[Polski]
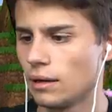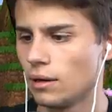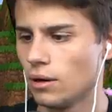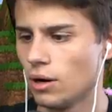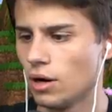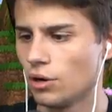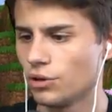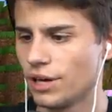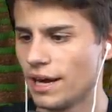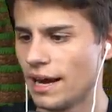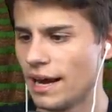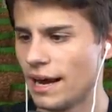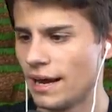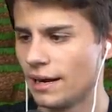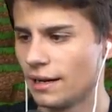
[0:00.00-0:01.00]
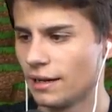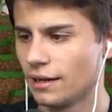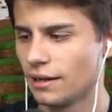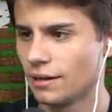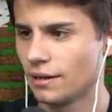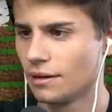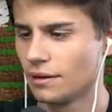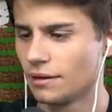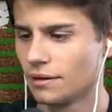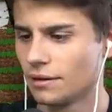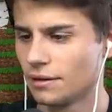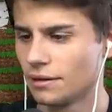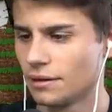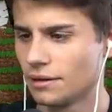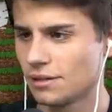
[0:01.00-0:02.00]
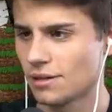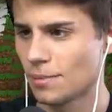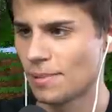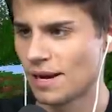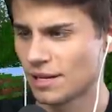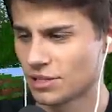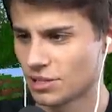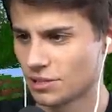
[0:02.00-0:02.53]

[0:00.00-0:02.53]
O nie. I co? Zobacz,